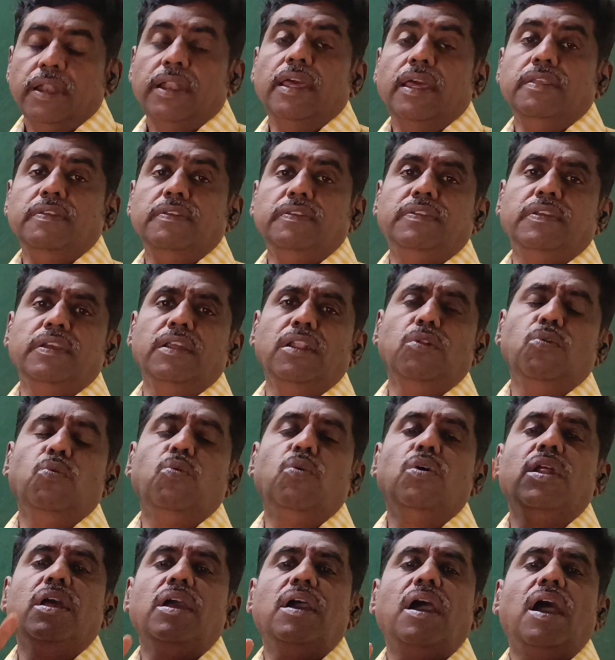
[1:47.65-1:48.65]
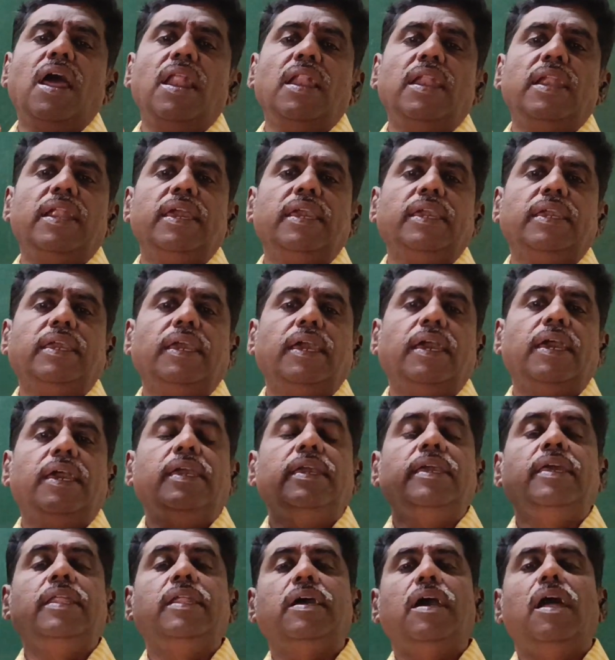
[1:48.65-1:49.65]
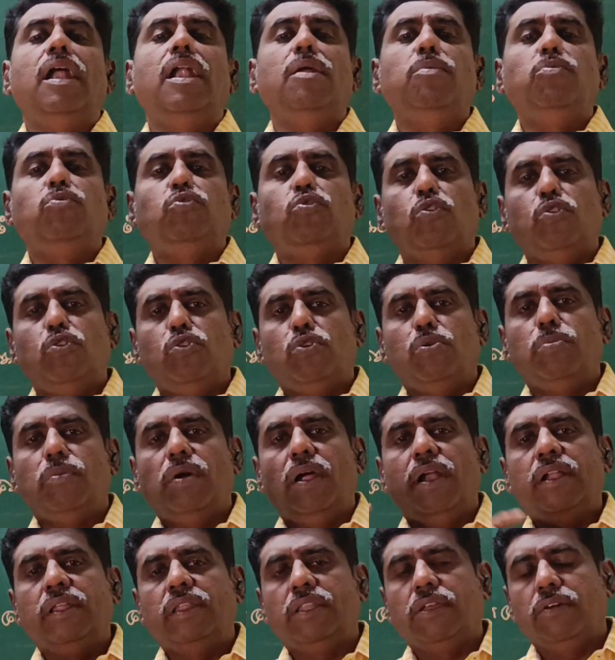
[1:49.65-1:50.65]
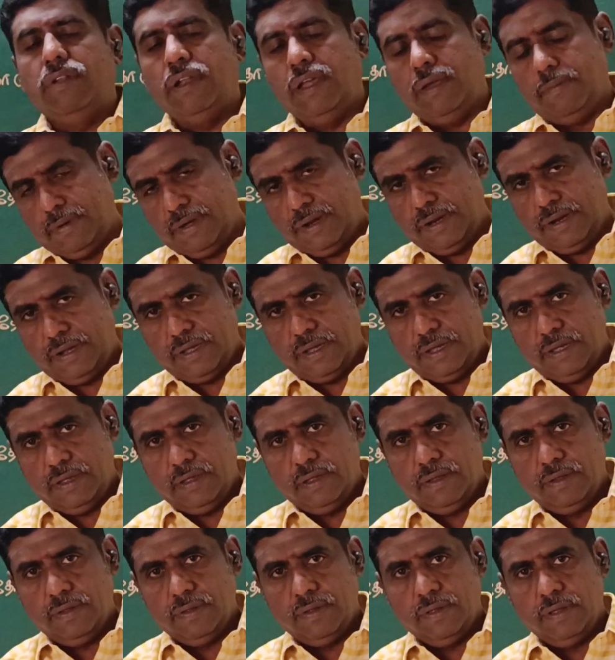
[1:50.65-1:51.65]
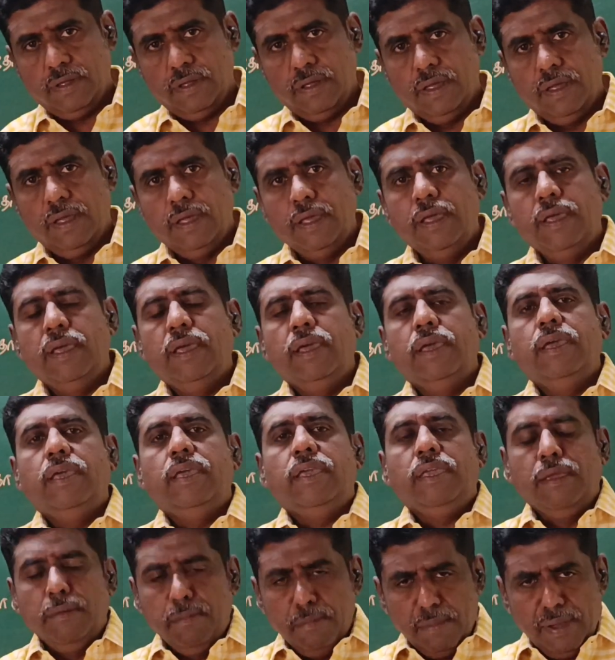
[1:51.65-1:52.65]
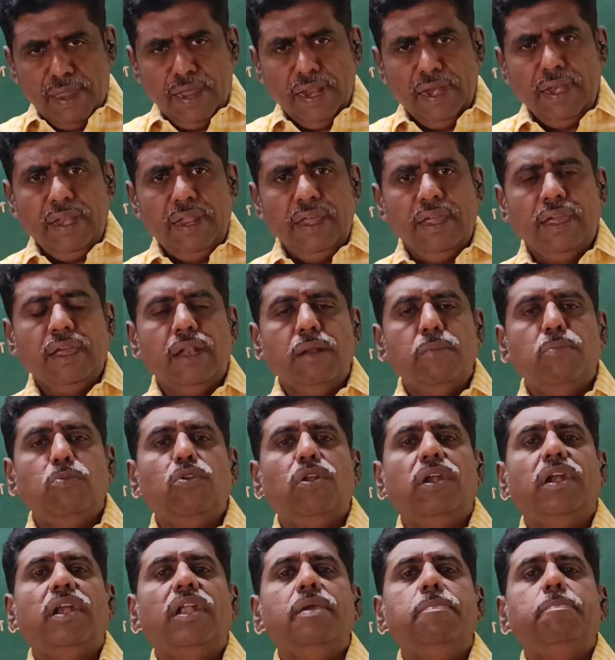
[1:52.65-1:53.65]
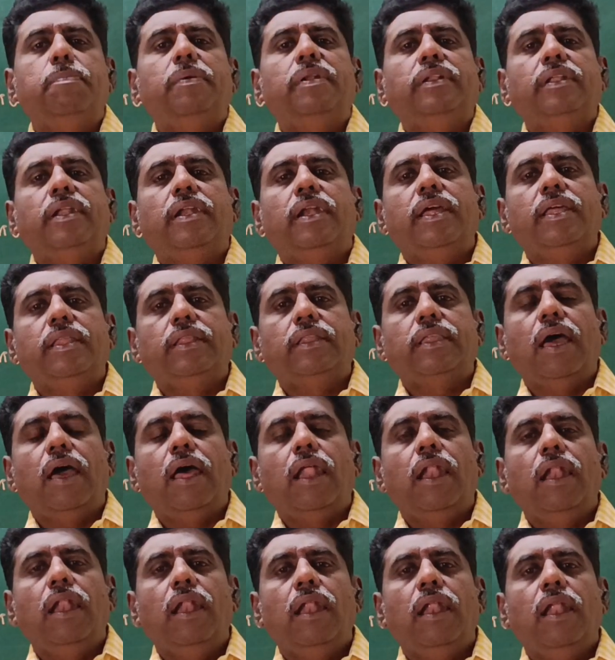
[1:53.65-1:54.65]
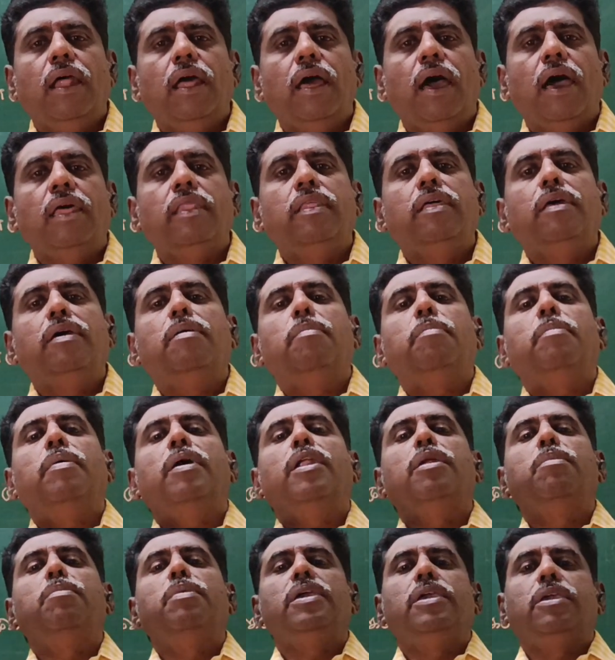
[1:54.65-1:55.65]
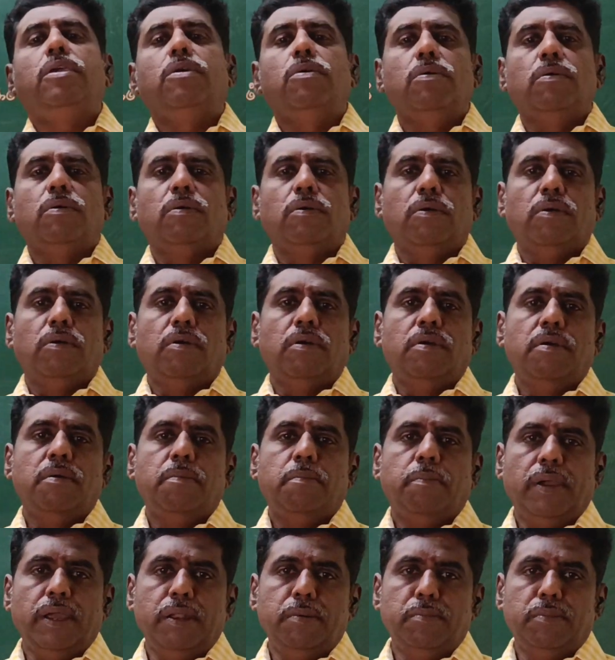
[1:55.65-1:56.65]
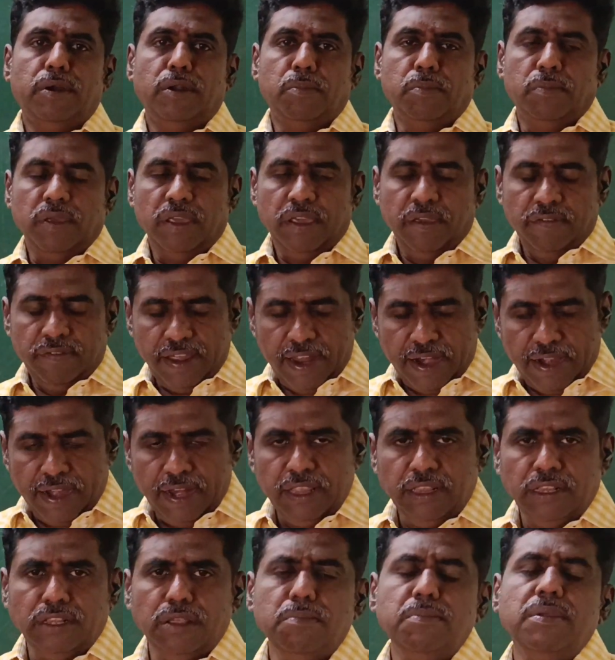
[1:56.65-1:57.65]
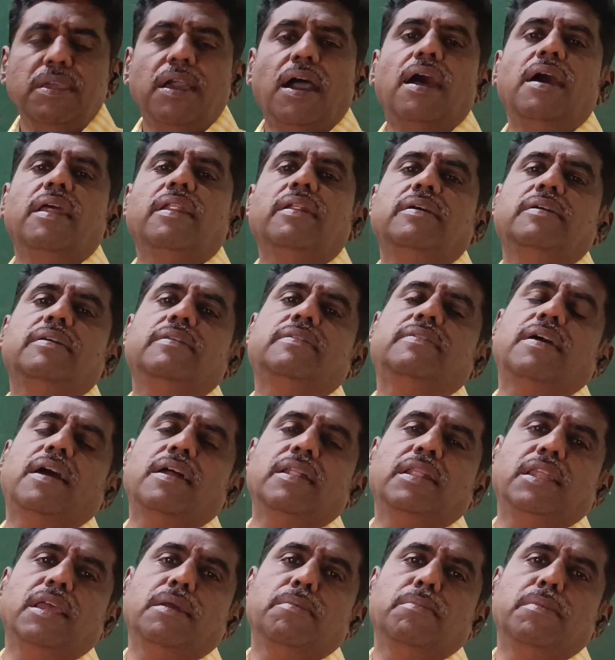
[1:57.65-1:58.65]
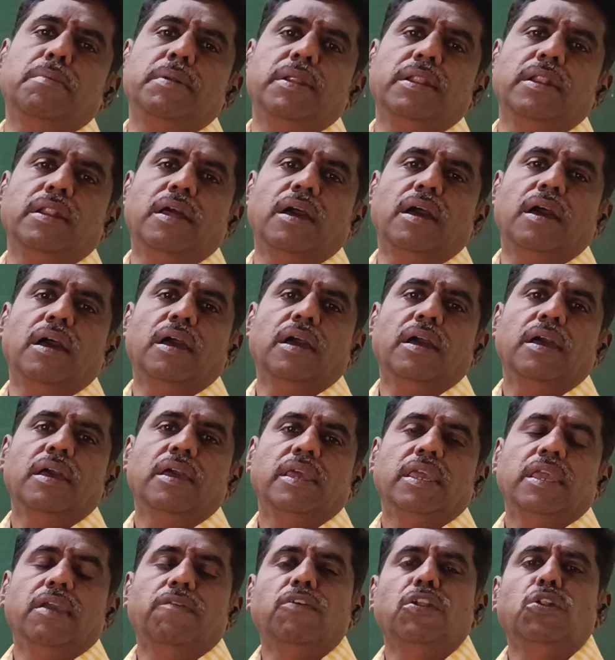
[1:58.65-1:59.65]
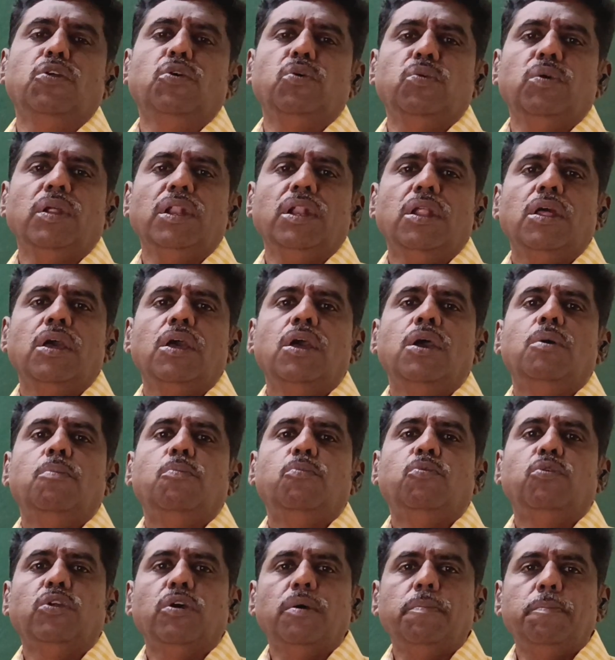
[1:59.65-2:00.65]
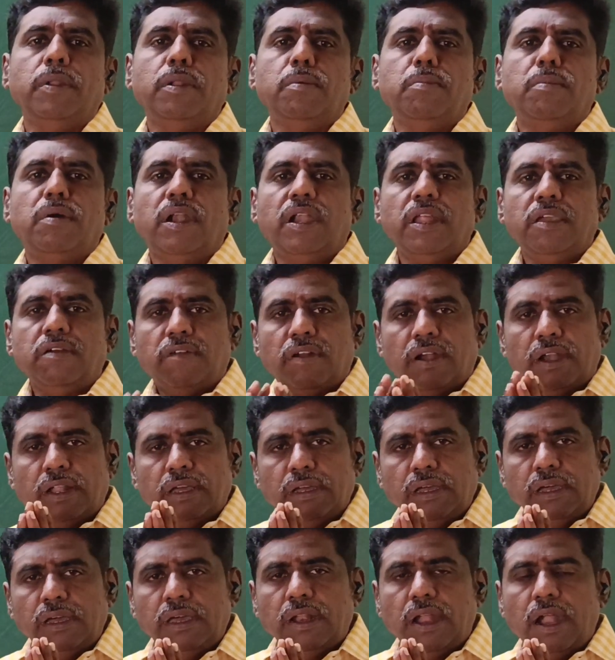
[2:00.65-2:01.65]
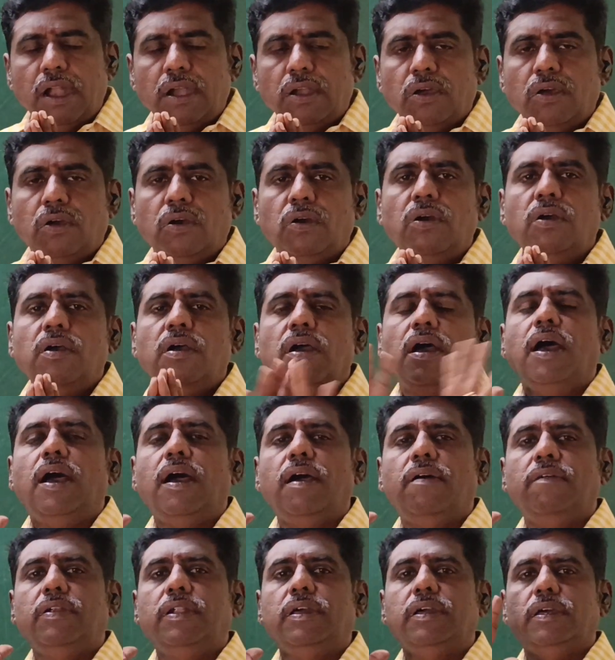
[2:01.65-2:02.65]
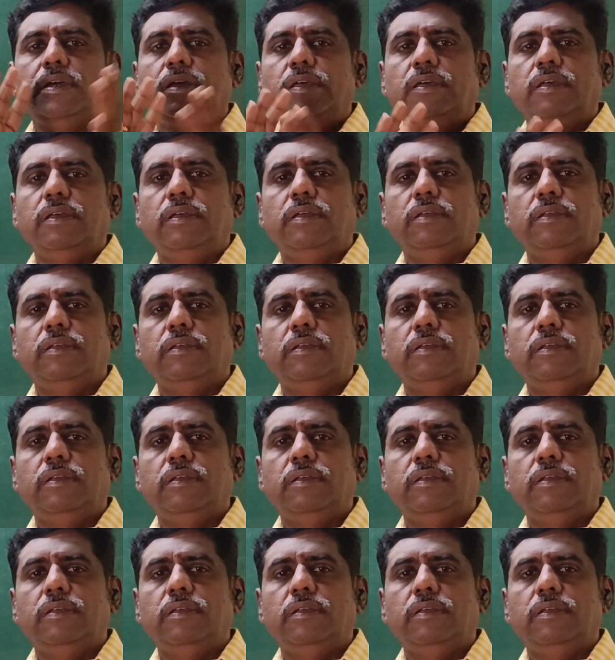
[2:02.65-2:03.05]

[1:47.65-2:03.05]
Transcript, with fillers: நெஞ்சில் ஒரு கால் நினைக்க இருகாலும் தோன்றும் அடுத்த வரிய பாருங்க இம்மையில் நீங்கள் முருகனை பற்றி நினைத்தால் அது மறுமைக்கும் பயன்படும் இவை அனைத்தும் யாருக்கு சாத்தியம் அப்படின்னா எவன் ஒருவன் முருகப்பெருமானை வணங்குகிறானோ அவனுக்கு